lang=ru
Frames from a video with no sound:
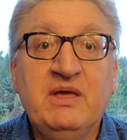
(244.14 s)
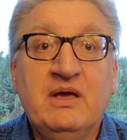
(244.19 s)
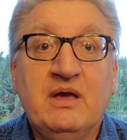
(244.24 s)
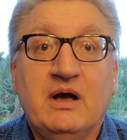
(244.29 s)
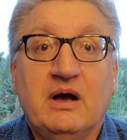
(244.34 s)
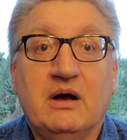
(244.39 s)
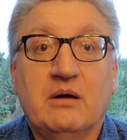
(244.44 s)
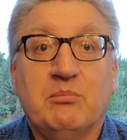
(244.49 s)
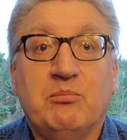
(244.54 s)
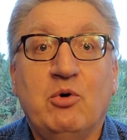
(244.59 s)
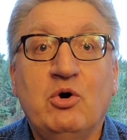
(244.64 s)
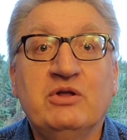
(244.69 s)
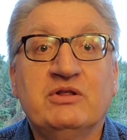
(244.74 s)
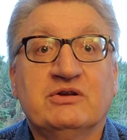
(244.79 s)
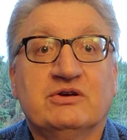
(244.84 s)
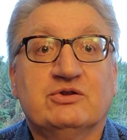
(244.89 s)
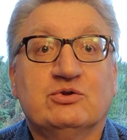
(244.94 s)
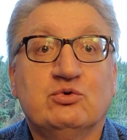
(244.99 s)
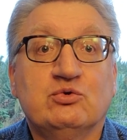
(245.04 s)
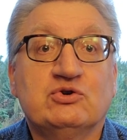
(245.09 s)
а
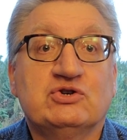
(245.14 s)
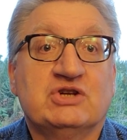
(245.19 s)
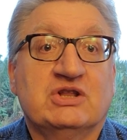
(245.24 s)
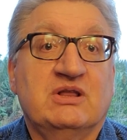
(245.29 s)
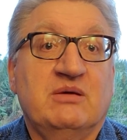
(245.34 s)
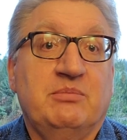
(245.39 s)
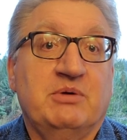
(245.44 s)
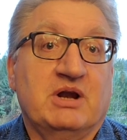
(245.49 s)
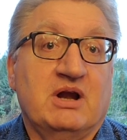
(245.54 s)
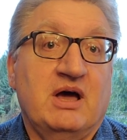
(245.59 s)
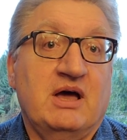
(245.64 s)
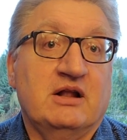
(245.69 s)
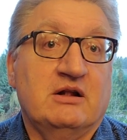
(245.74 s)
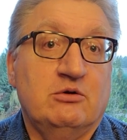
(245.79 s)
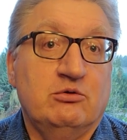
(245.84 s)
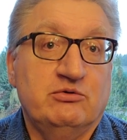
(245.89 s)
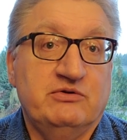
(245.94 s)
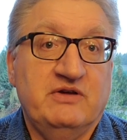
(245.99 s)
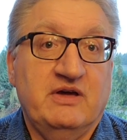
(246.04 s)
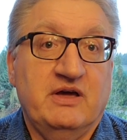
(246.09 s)
Боинг тут же набирает
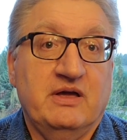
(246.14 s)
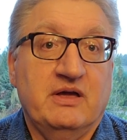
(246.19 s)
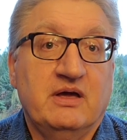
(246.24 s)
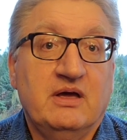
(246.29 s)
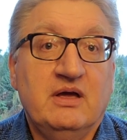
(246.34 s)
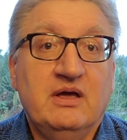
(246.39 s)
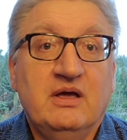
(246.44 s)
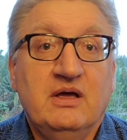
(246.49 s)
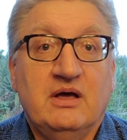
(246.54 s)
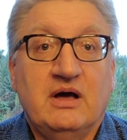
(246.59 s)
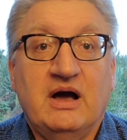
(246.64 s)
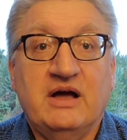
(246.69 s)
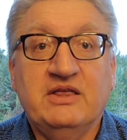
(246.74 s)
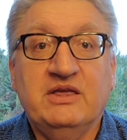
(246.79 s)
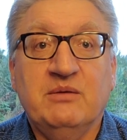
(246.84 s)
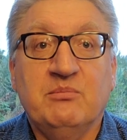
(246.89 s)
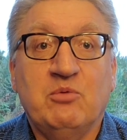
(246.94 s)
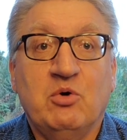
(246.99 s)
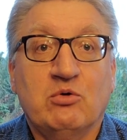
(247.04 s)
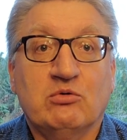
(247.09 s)
людей.
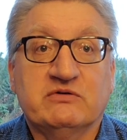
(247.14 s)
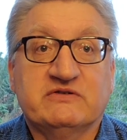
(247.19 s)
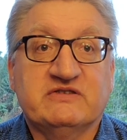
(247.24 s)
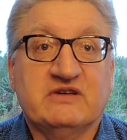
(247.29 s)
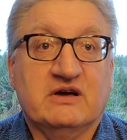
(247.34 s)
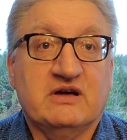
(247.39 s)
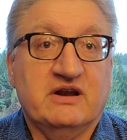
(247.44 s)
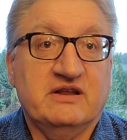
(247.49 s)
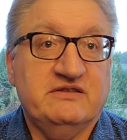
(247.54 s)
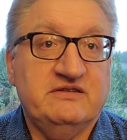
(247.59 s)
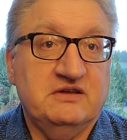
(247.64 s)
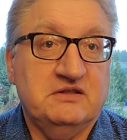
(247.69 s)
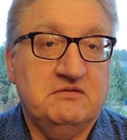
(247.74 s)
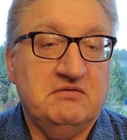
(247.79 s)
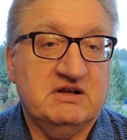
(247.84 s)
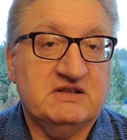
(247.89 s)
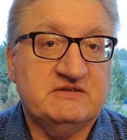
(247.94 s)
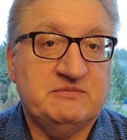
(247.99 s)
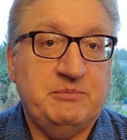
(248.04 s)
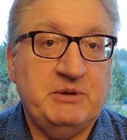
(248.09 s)
Они могут сократить
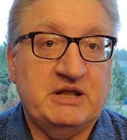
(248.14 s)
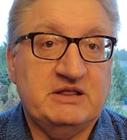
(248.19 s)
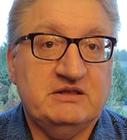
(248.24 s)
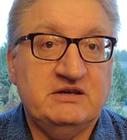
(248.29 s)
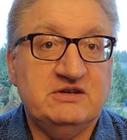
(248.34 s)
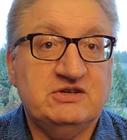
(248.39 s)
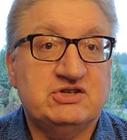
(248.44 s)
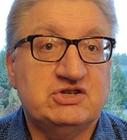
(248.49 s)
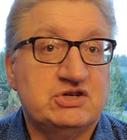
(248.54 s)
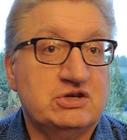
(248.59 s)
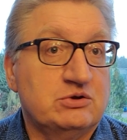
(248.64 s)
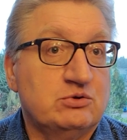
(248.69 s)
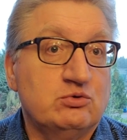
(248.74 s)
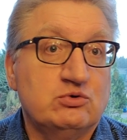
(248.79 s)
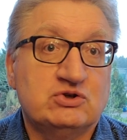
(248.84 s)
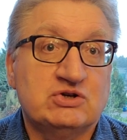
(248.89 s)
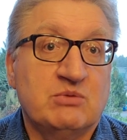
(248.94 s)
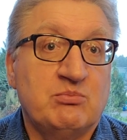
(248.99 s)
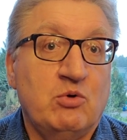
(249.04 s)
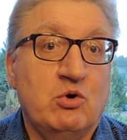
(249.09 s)
25 тысяч и
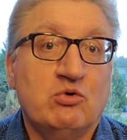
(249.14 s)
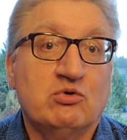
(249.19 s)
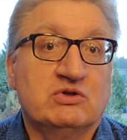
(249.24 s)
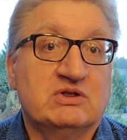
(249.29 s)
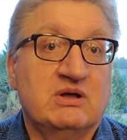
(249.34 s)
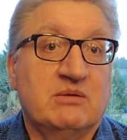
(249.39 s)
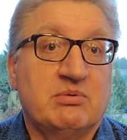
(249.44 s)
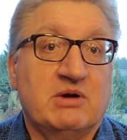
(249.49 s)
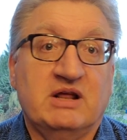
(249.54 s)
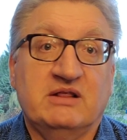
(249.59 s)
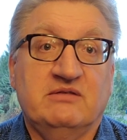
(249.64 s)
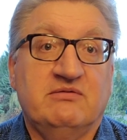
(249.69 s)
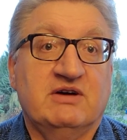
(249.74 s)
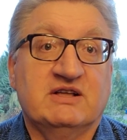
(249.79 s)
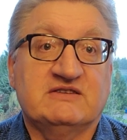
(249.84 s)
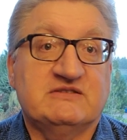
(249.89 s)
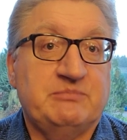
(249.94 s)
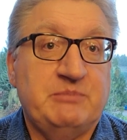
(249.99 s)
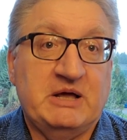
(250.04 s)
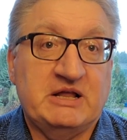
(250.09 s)
тут же могут набрать
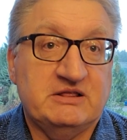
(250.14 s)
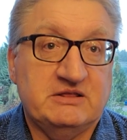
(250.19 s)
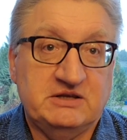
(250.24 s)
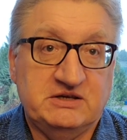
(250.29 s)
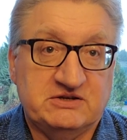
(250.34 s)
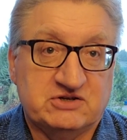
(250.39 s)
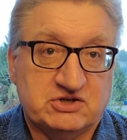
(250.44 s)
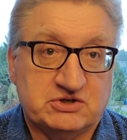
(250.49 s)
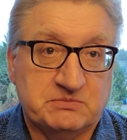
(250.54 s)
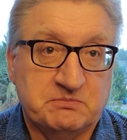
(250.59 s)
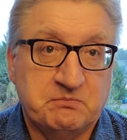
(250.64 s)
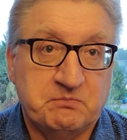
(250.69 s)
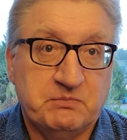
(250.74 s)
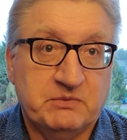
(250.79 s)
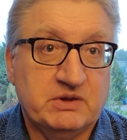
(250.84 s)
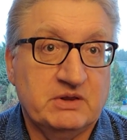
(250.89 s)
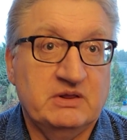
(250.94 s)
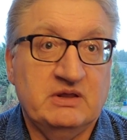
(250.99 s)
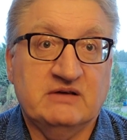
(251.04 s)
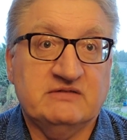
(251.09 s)
25 тысяч
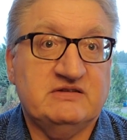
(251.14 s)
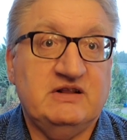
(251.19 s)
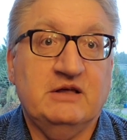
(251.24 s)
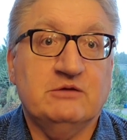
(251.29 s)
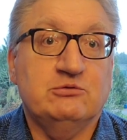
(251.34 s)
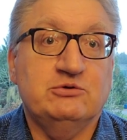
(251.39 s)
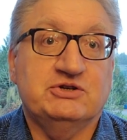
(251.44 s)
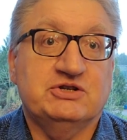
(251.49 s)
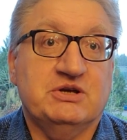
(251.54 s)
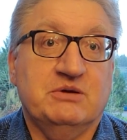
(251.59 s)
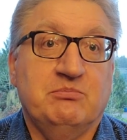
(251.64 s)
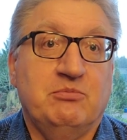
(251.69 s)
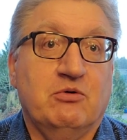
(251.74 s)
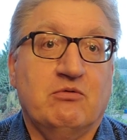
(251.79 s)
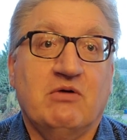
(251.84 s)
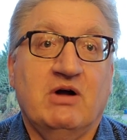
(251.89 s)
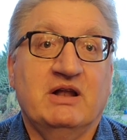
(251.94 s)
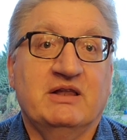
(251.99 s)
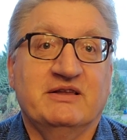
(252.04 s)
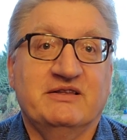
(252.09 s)
на следующий
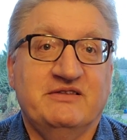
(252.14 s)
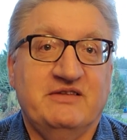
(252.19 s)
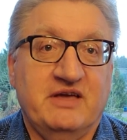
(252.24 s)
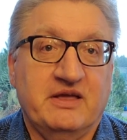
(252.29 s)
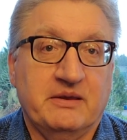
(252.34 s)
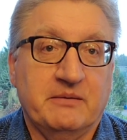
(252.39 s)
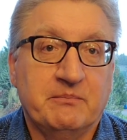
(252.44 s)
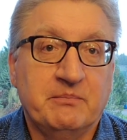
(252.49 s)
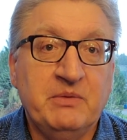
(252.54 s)
буквально день.